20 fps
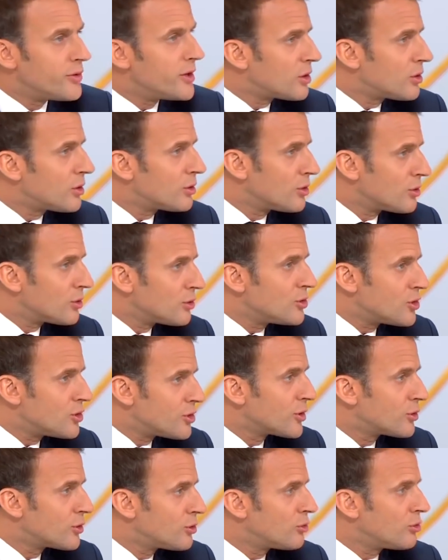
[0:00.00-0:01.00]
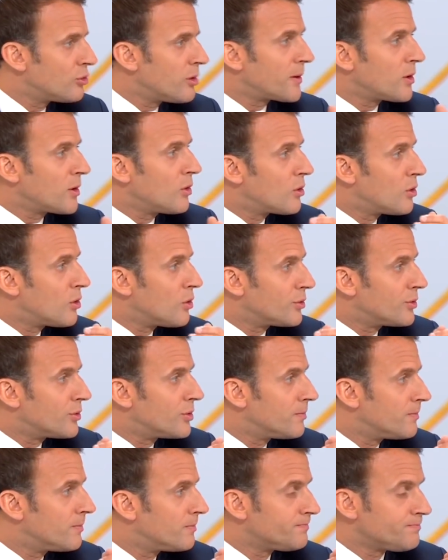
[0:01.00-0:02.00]
veux être entendu, je veux que ce soit pris en
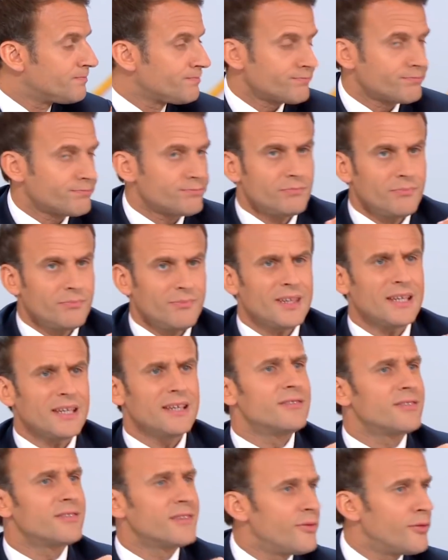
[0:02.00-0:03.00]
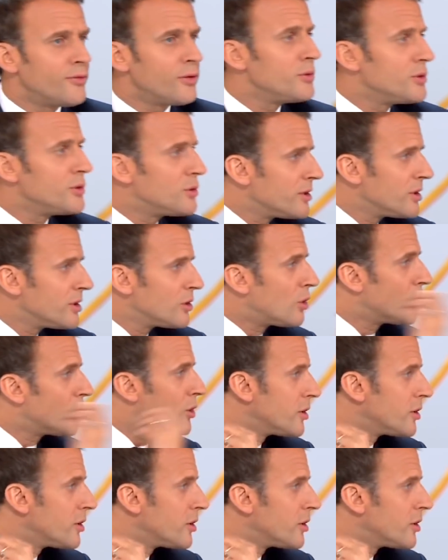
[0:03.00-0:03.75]
compte. Est-ce qu'il faut lui donner une